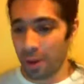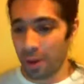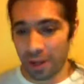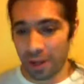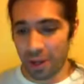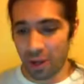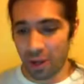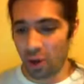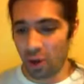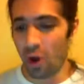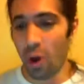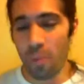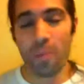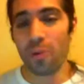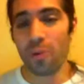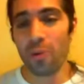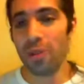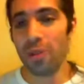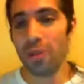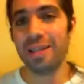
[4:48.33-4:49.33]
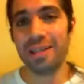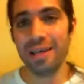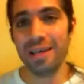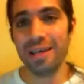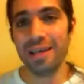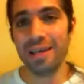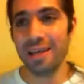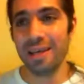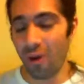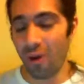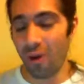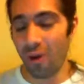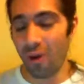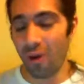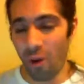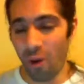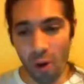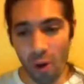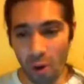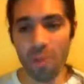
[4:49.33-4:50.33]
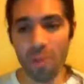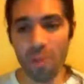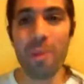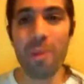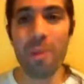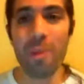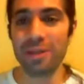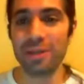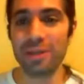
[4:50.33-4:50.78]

cómo pudiste o, o cómo me pasó